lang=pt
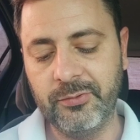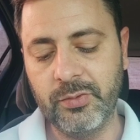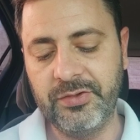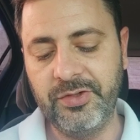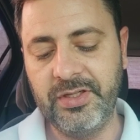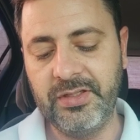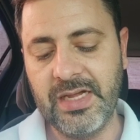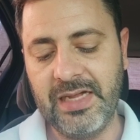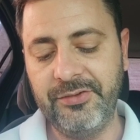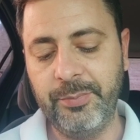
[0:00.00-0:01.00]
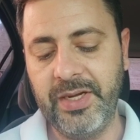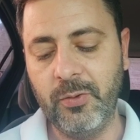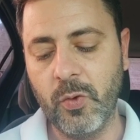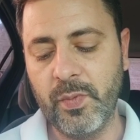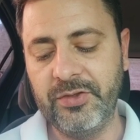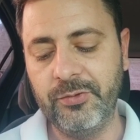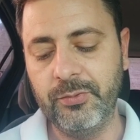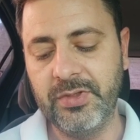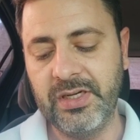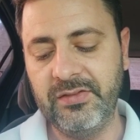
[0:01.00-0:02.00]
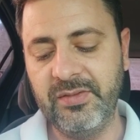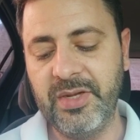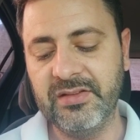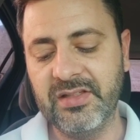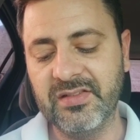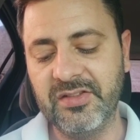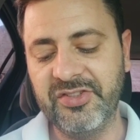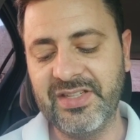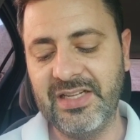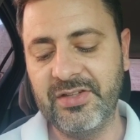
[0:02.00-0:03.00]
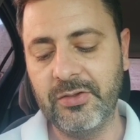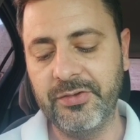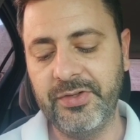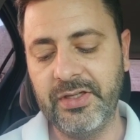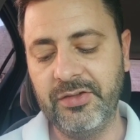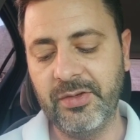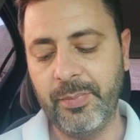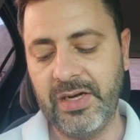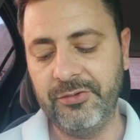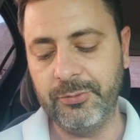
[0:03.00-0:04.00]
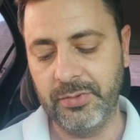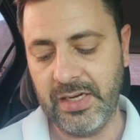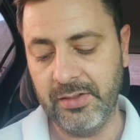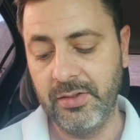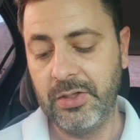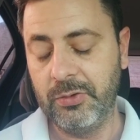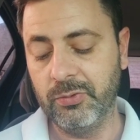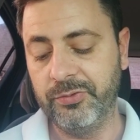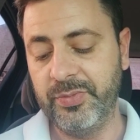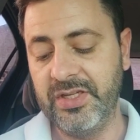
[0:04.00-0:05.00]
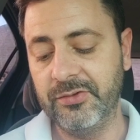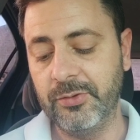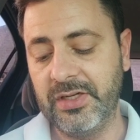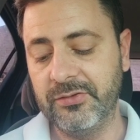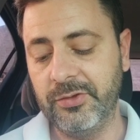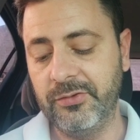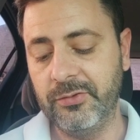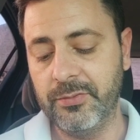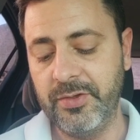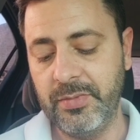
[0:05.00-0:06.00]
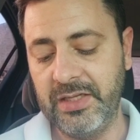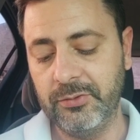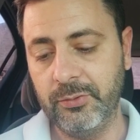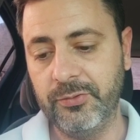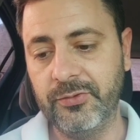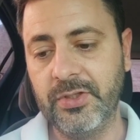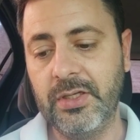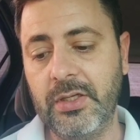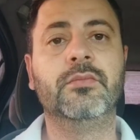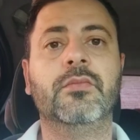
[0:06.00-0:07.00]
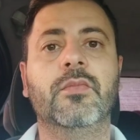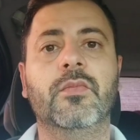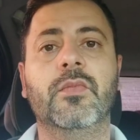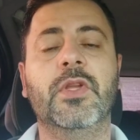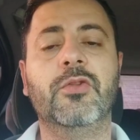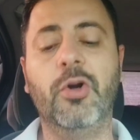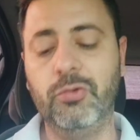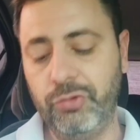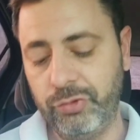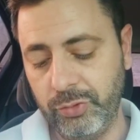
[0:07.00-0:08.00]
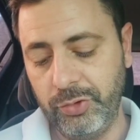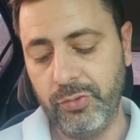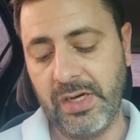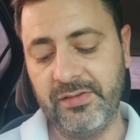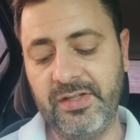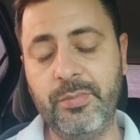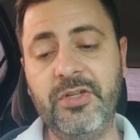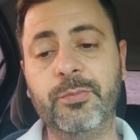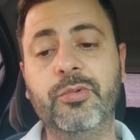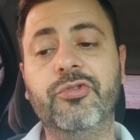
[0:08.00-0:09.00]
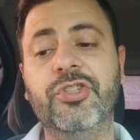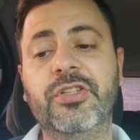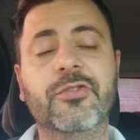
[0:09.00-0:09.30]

sua dignidade, bem como a de um crescimento na santidade da nossa igreja particular. Com as minhas orações e sofrimentos, Dom Júlio, arcebispo de